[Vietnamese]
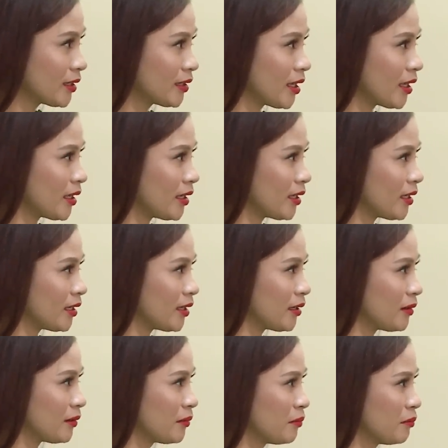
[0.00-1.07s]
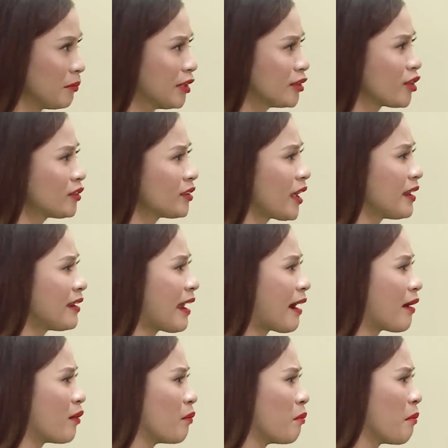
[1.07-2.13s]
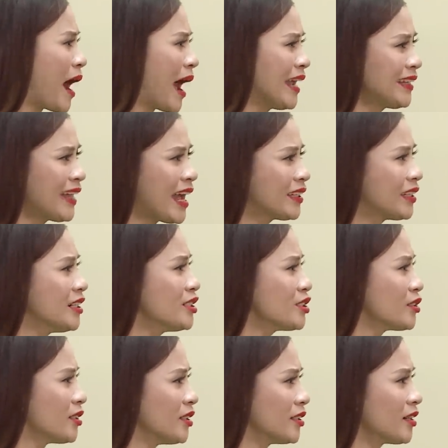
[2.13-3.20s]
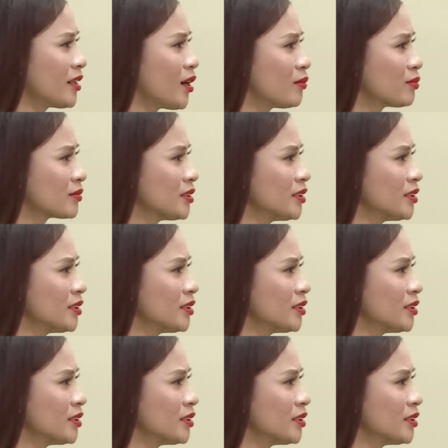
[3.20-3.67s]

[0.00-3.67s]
thì mình có thể nào mãi tha thứ cho người đó không